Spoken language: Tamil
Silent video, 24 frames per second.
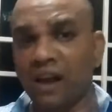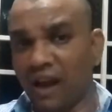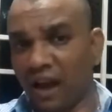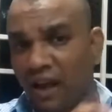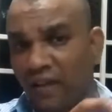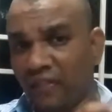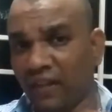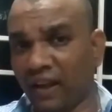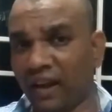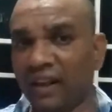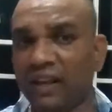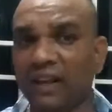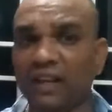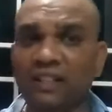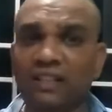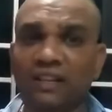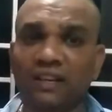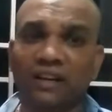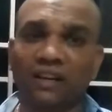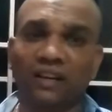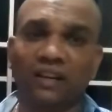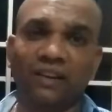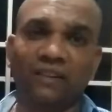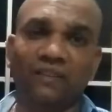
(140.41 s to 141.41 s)
அந்த அலையாத்தி
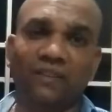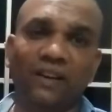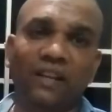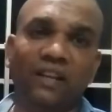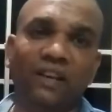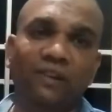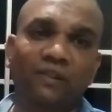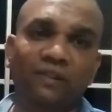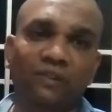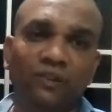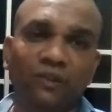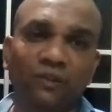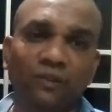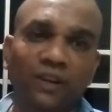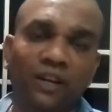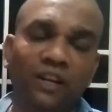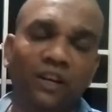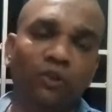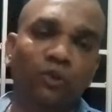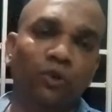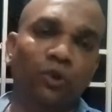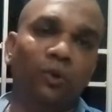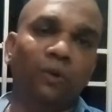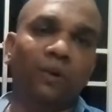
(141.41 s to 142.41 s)
காடுகள் வழியாக வந்து வெளியே
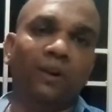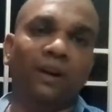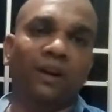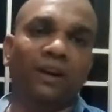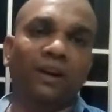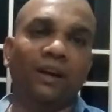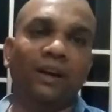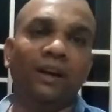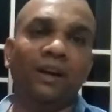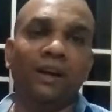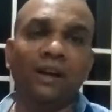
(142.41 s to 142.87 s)
கொண்டு வராங்க